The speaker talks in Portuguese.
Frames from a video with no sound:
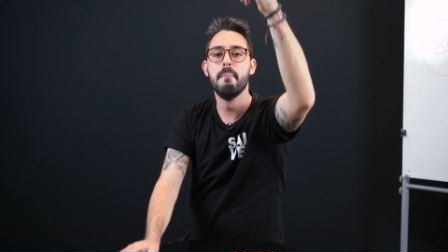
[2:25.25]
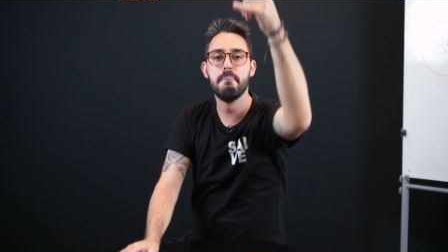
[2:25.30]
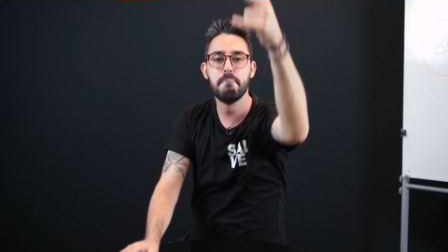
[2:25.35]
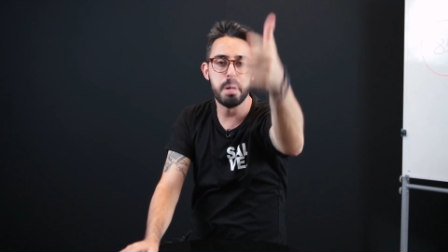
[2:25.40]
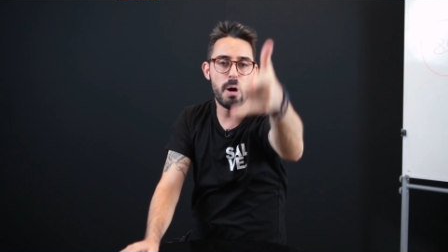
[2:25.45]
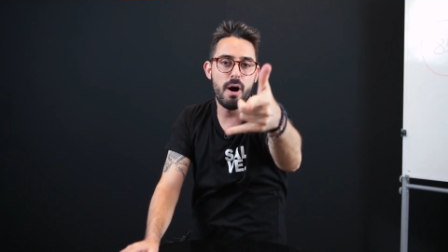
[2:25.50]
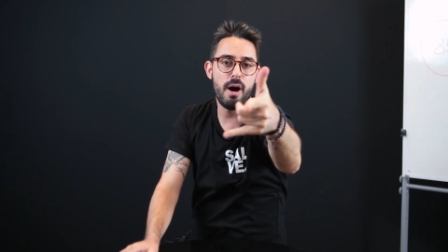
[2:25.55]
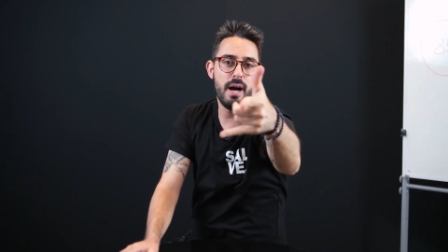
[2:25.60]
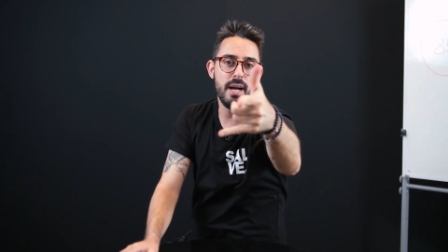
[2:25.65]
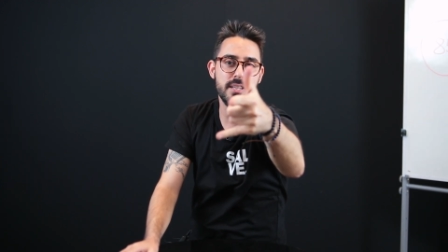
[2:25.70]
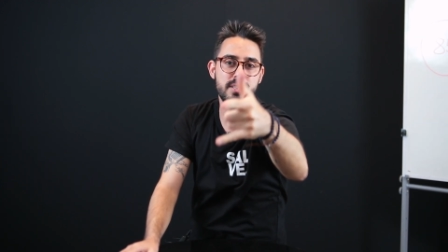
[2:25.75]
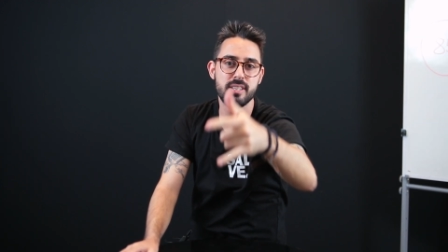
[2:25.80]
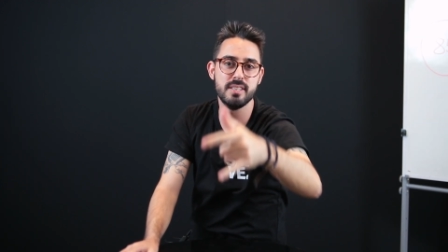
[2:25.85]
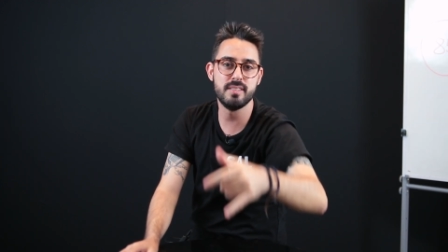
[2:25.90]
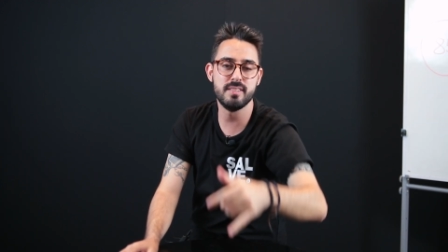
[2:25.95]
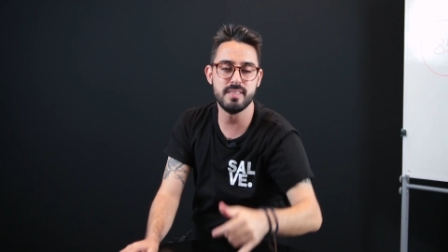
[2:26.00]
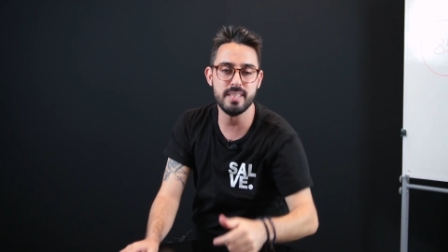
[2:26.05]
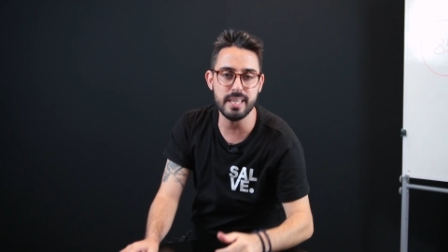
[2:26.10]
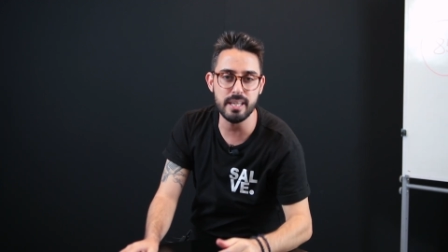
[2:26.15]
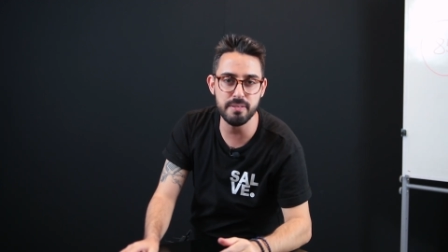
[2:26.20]
pode
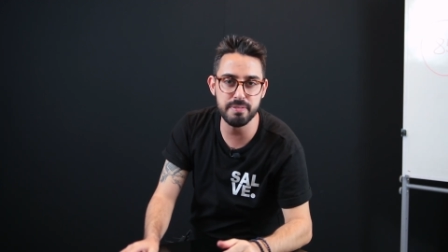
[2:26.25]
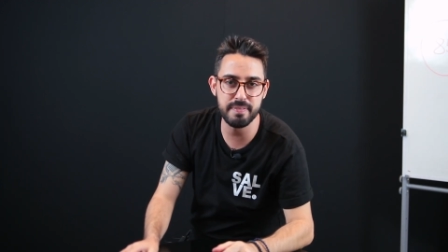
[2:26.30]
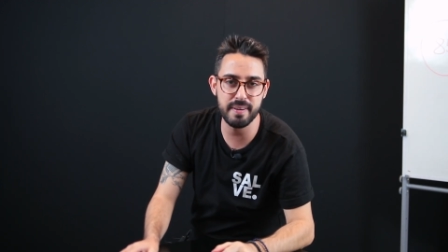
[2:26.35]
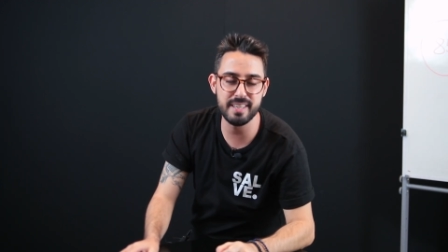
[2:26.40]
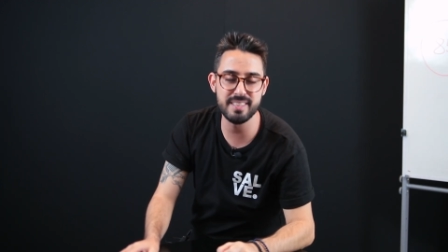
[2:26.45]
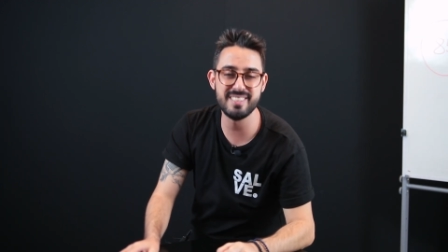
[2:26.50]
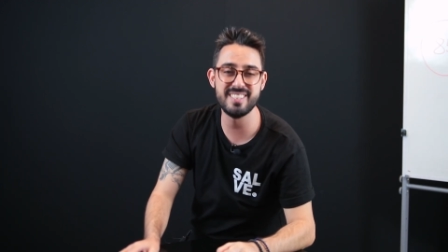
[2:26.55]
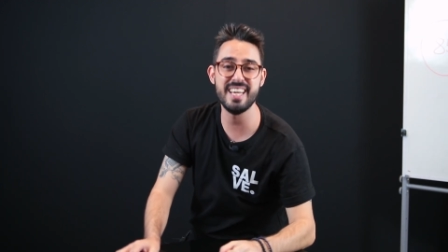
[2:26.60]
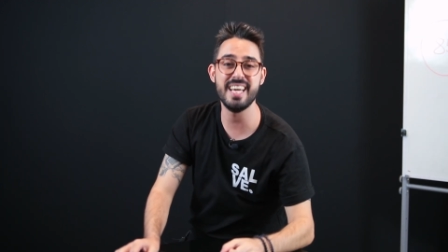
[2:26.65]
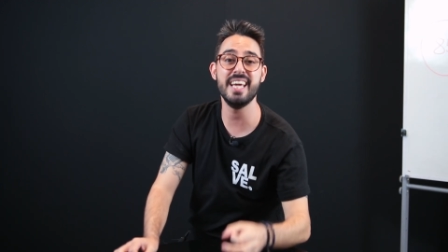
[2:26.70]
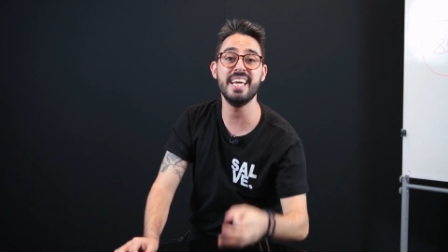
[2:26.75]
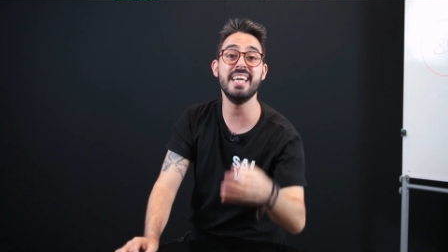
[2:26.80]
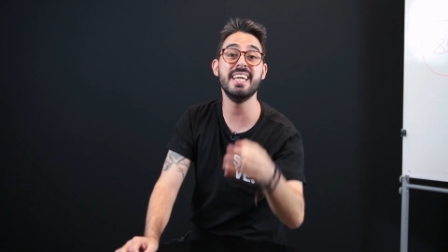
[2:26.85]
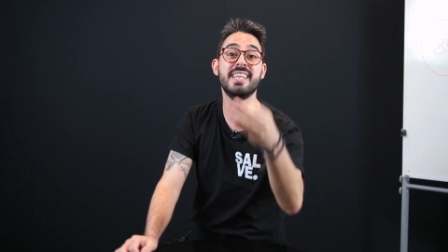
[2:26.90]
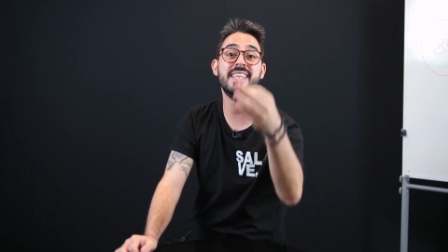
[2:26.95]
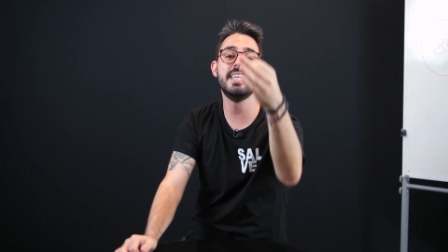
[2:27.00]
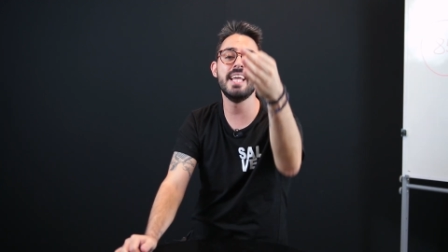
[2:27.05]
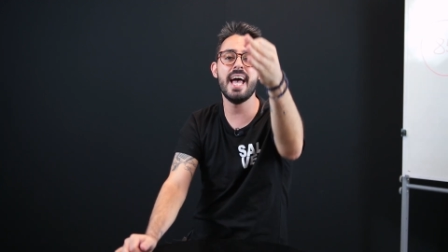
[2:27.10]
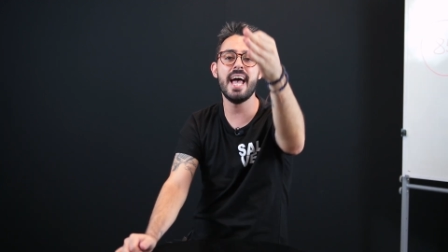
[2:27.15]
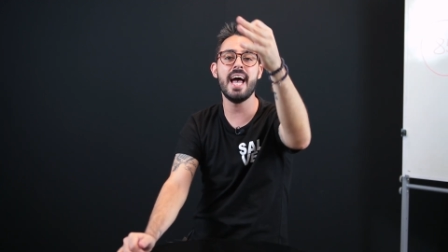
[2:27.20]
sim fazer e
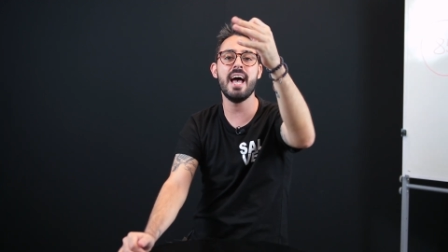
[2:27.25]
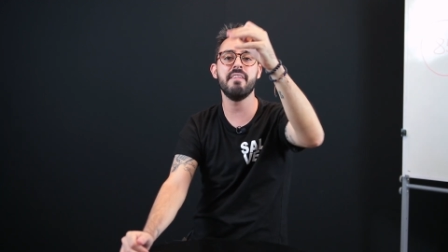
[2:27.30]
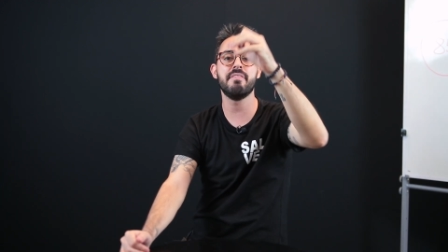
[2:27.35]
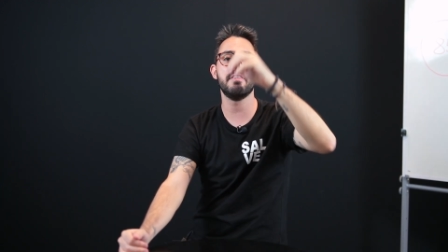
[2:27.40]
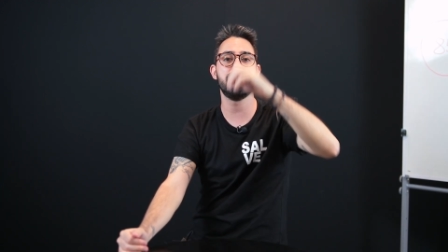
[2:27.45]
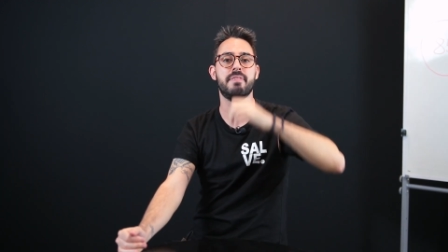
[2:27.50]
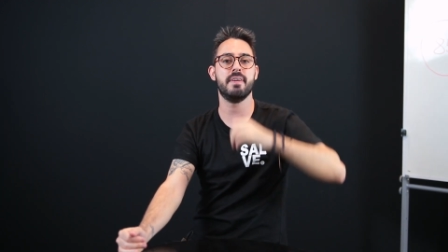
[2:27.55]
deve